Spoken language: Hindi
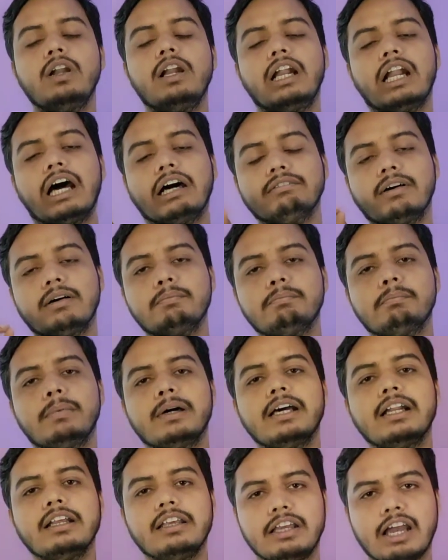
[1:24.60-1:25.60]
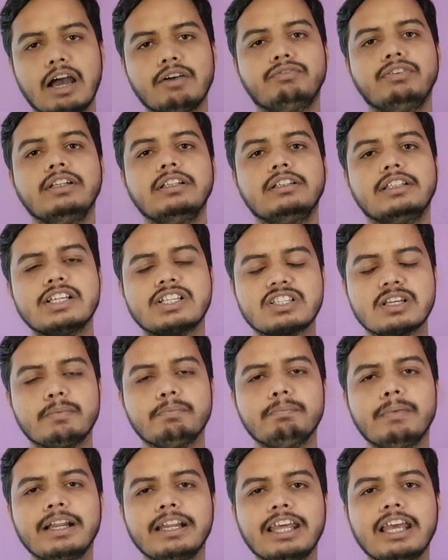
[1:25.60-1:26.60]
वो नवंबर या फिर
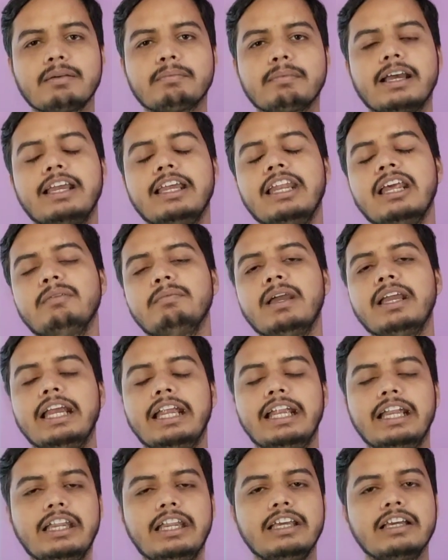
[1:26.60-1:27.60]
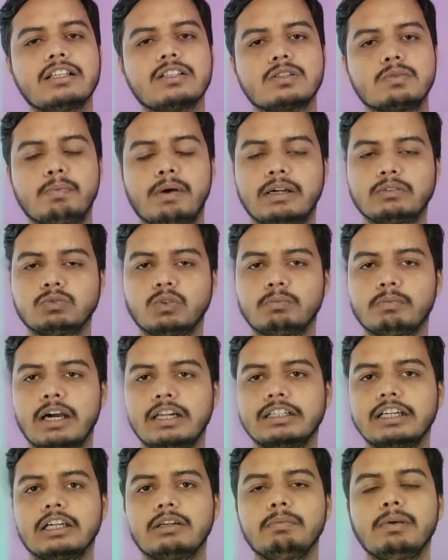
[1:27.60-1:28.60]
दिसंबर के महीने में इंडियन स्मार्टफोन
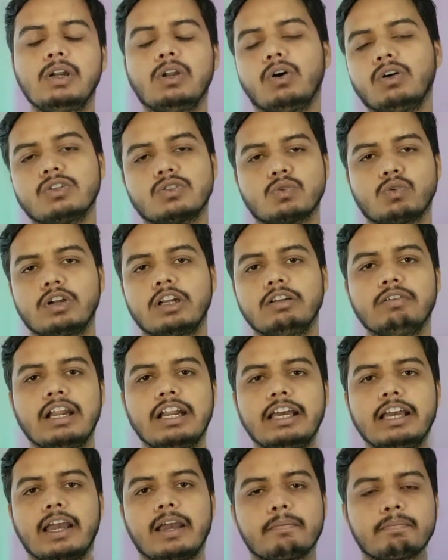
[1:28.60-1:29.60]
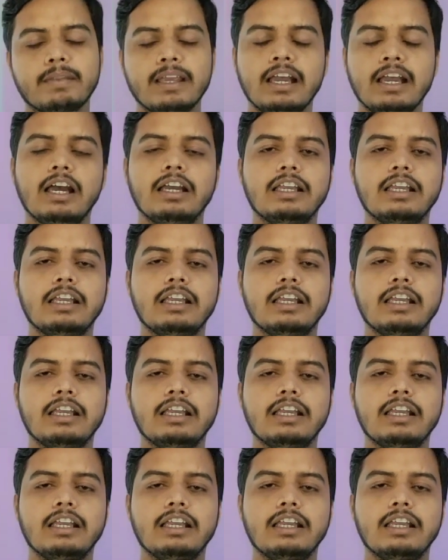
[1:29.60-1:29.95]
मार्केट में लॉन्च होने वाले हैं